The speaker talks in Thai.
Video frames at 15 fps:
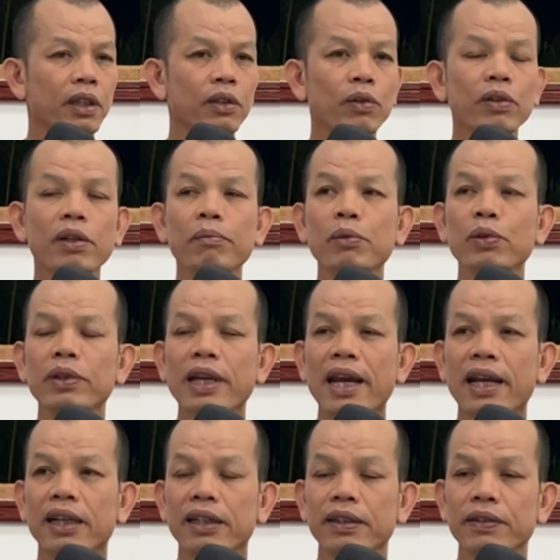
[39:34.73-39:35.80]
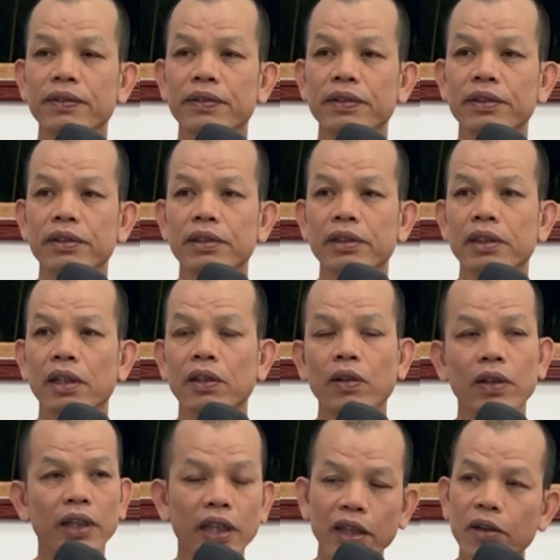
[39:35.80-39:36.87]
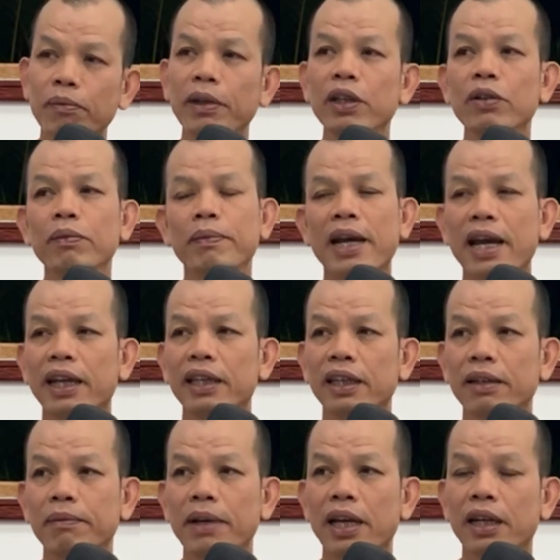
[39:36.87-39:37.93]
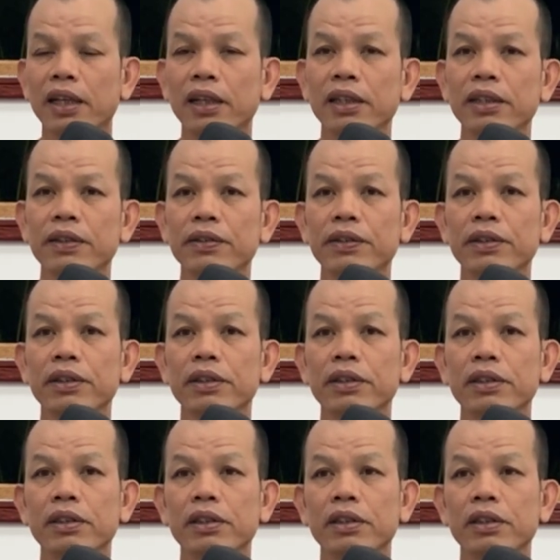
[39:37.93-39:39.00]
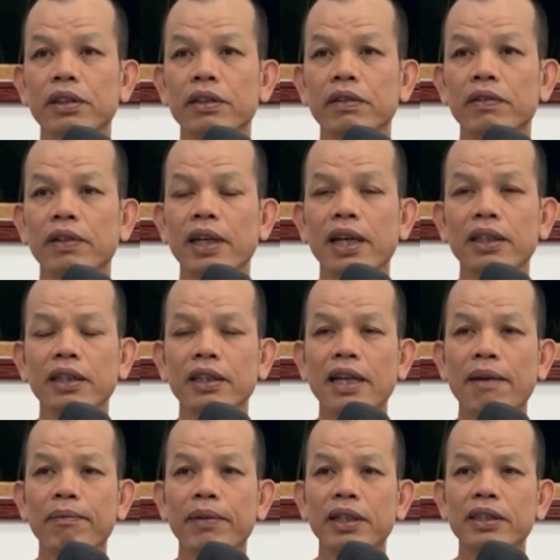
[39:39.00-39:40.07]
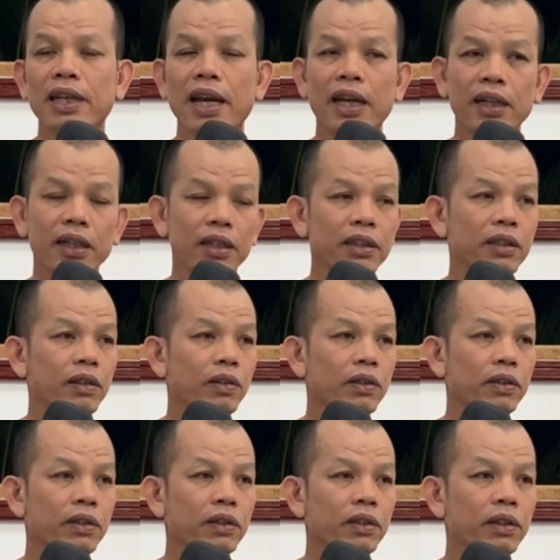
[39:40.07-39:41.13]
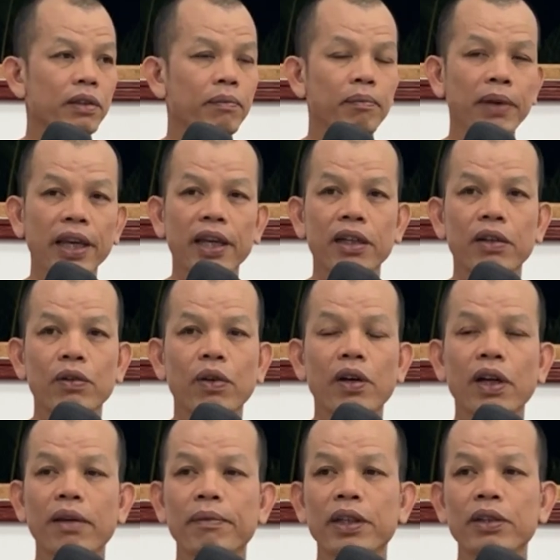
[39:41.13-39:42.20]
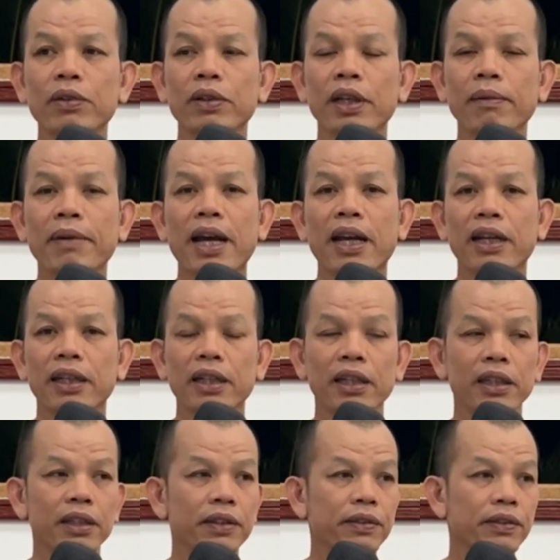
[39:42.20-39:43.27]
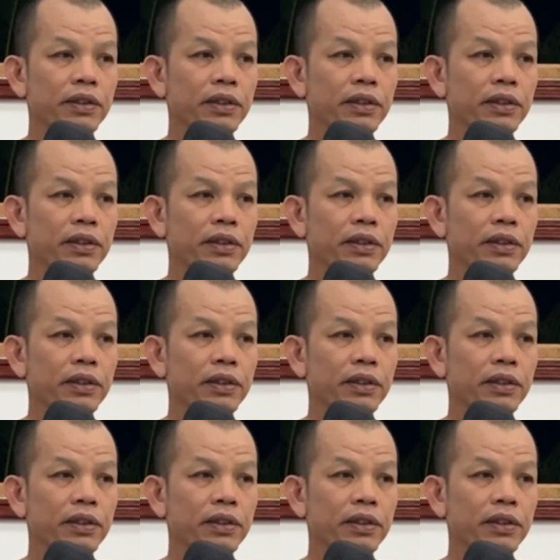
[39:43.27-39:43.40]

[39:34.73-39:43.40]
ก็อยู่น้ำมูยากก็ต้องหนีออกไปอยู่ป่าอีกบันเวลาสิจำพรรษากับแม่ก็ขอให้มาอยู่ในบ้านนี่